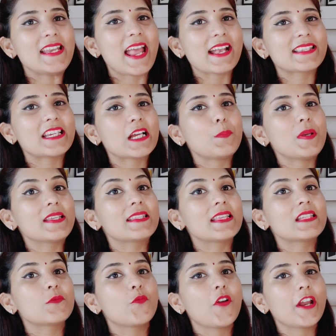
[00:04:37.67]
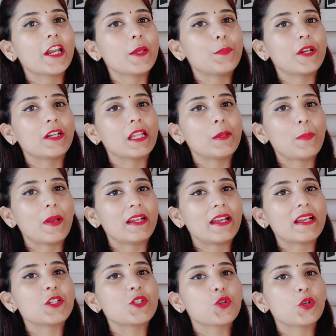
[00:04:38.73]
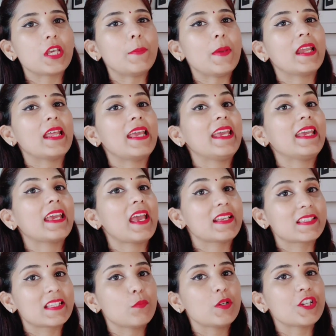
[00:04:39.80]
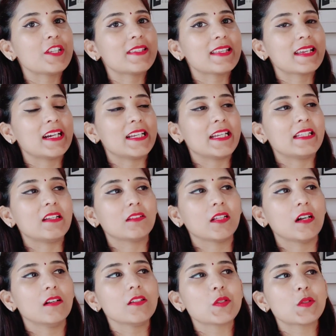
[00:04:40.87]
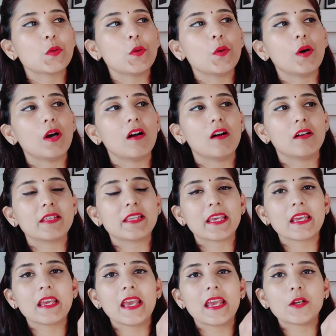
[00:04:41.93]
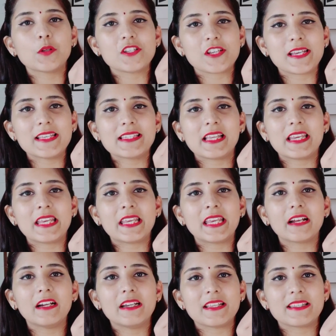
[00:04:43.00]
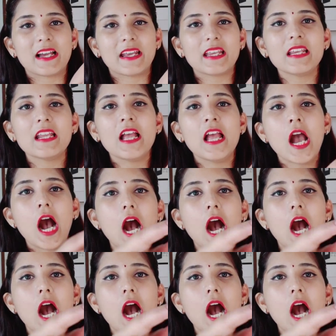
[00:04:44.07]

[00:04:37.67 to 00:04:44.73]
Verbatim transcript: नेक्स्ट अप इज दिस वेरी प्रिटी पेंडेंट जो कि मैंने एक एग्जीबिशन से खरीदा था सो so, uh, ये है कुछ इस तरीके का डिज़ाइन